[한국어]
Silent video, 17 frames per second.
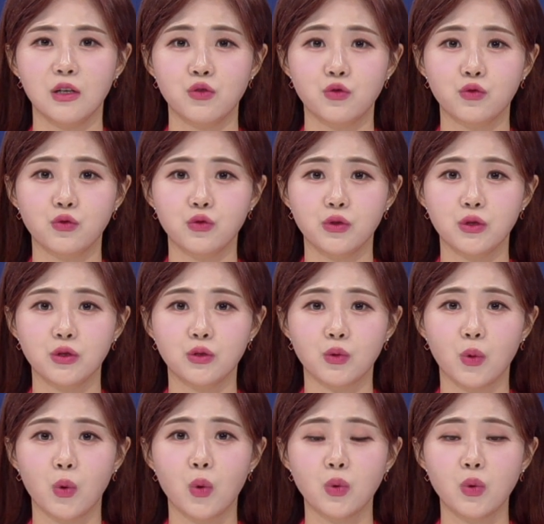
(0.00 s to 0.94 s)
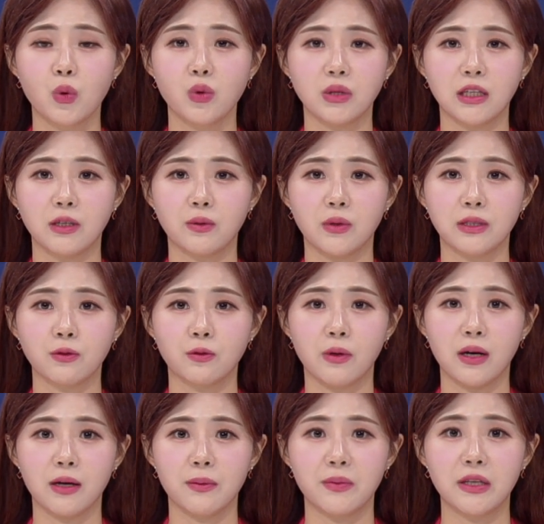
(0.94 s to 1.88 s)
중구는 공공기관과
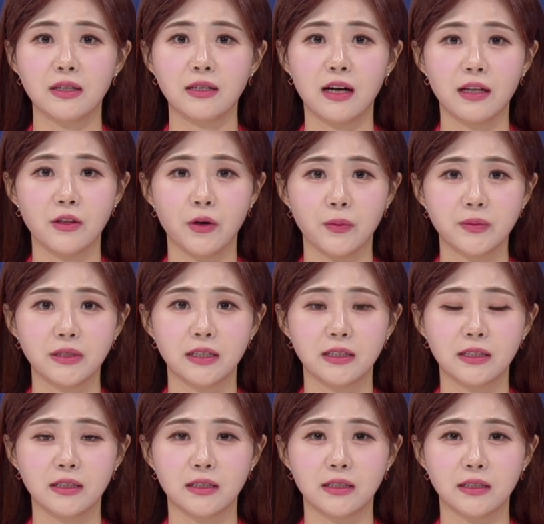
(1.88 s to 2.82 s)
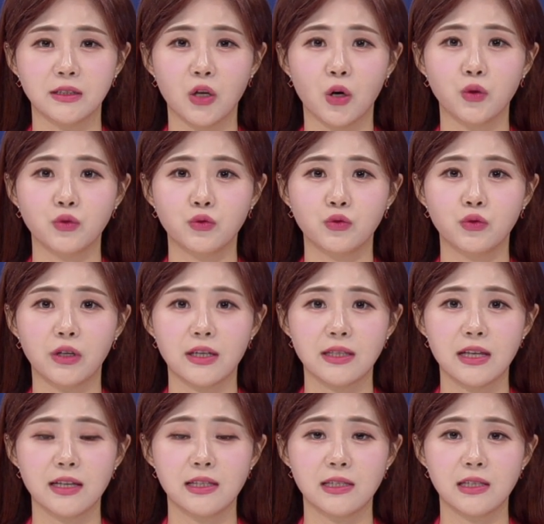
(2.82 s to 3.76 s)
민간업체 등 전국에
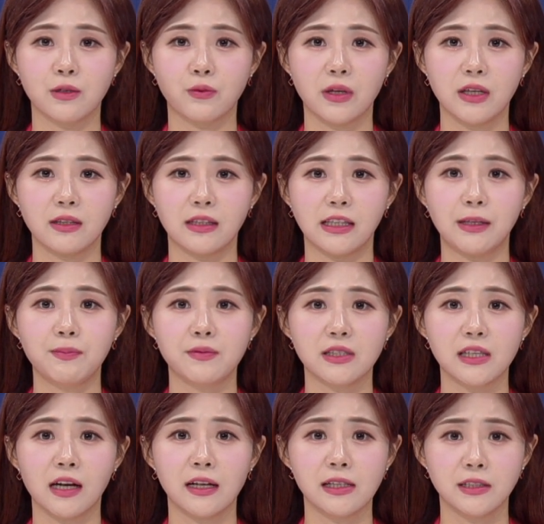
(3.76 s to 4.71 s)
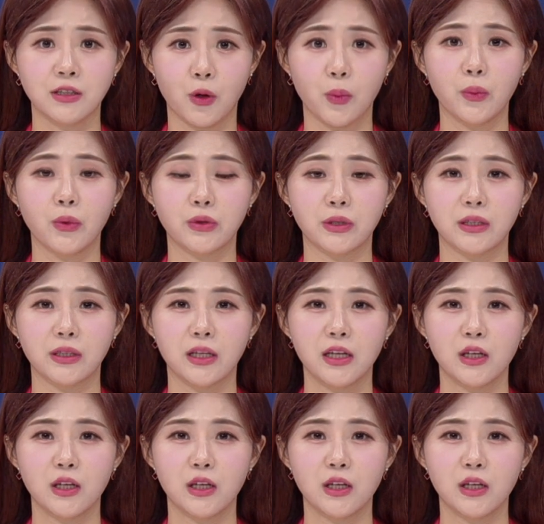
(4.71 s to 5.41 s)
산재된 입찰 정보를